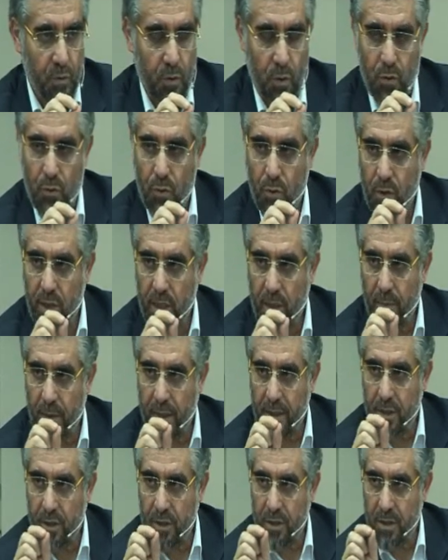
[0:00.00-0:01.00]
Kötülük
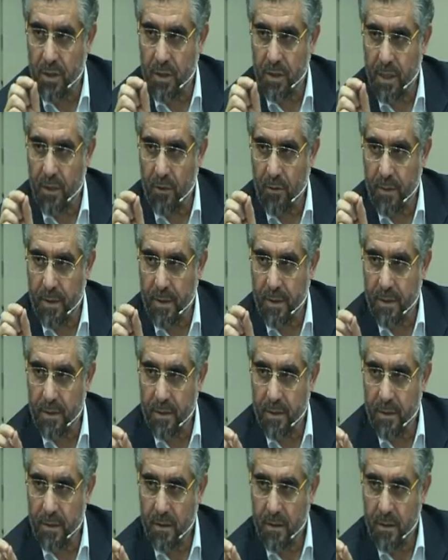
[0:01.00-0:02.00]
yapan kişinin tevbesi.
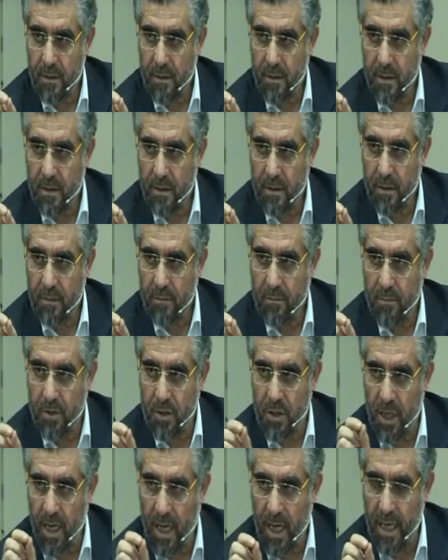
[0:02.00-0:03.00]
Bir
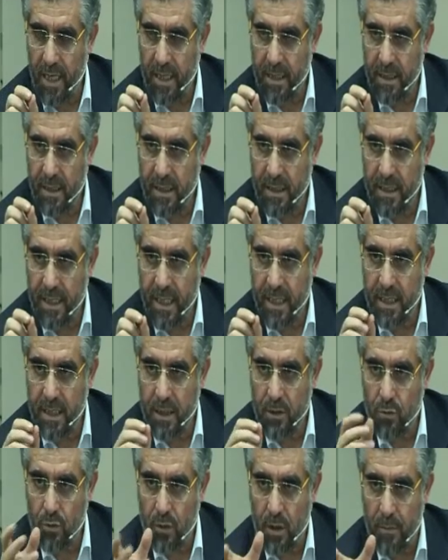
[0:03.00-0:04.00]
cehaletin
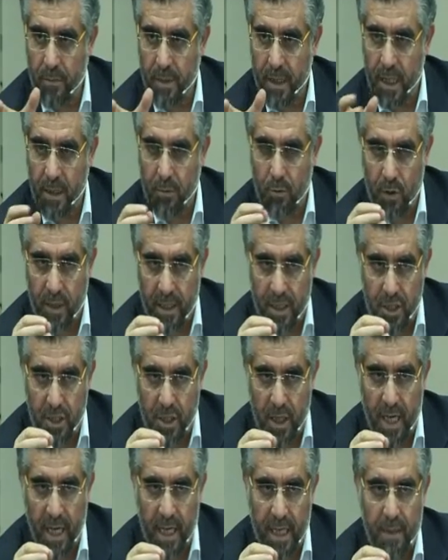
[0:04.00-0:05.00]
kendini tutamayarak, buradaki
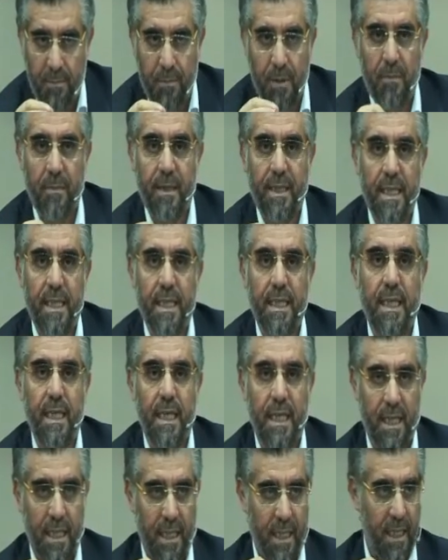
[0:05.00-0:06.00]
cehalet bilmeden değil,
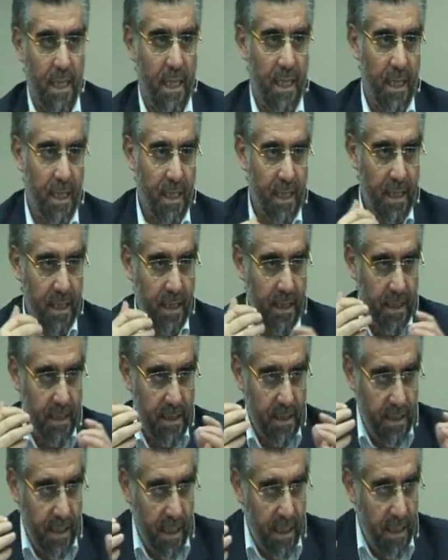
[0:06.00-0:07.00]

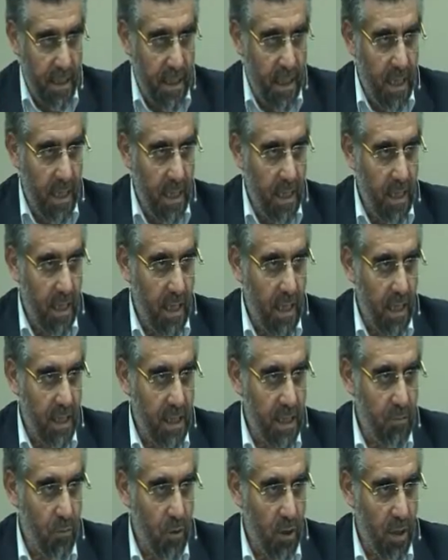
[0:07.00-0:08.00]
kendine
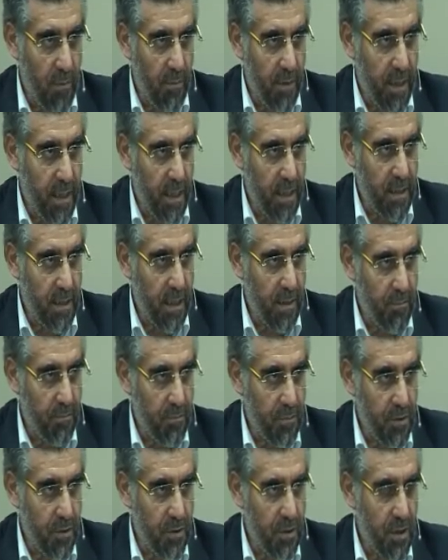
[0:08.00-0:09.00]
hakim olamadan
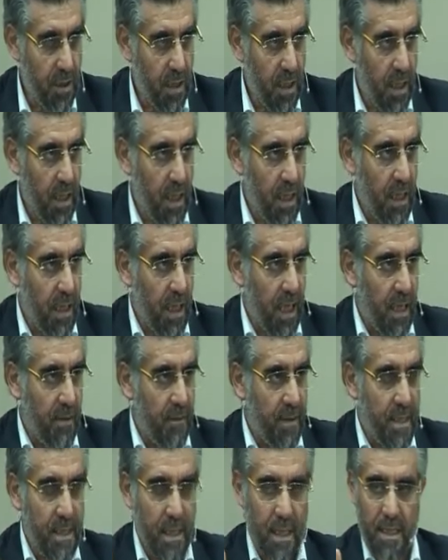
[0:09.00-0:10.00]
yapmış. Yani
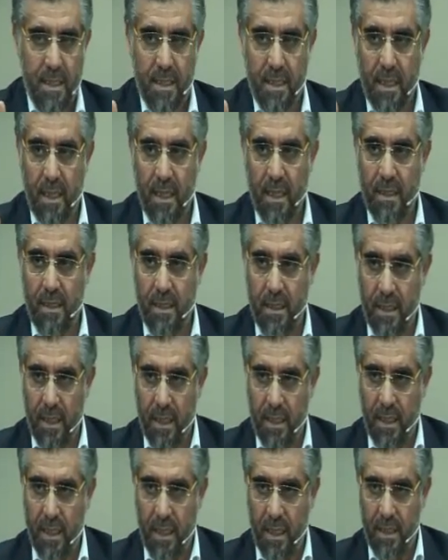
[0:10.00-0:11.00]
mesela sigara
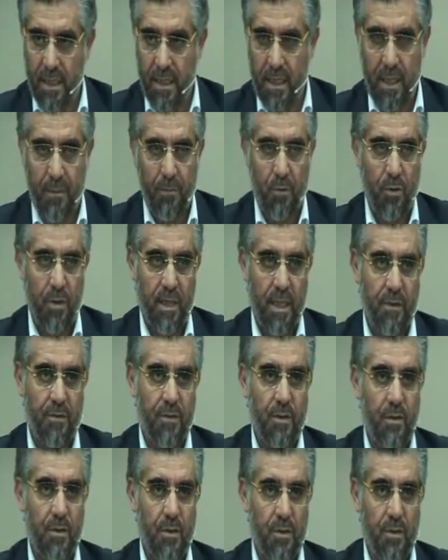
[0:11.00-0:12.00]
tiryakilerini hep örnek
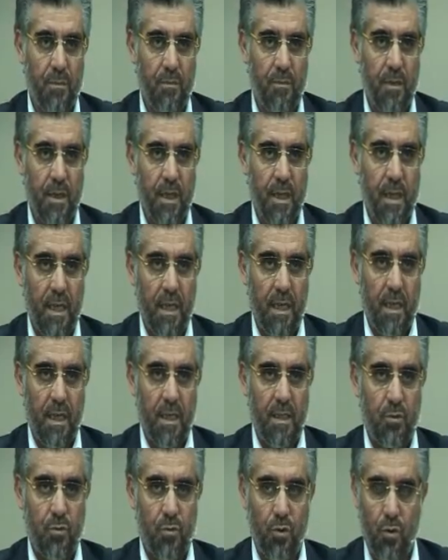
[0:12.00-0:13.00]
veriyorum.
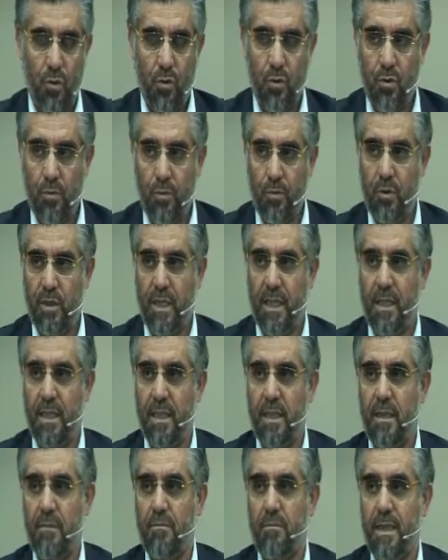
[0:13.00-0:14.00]
Çoğunuz bunu
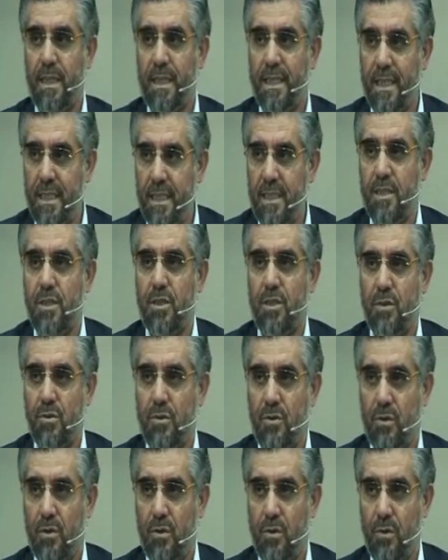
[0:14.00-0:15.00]
yakından bildiğiniz için
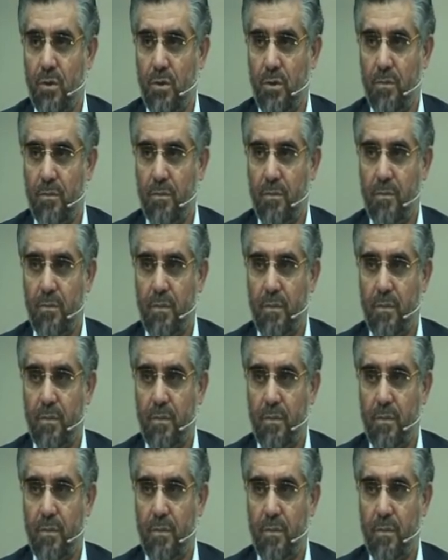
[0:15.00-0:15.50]
söylüyorum.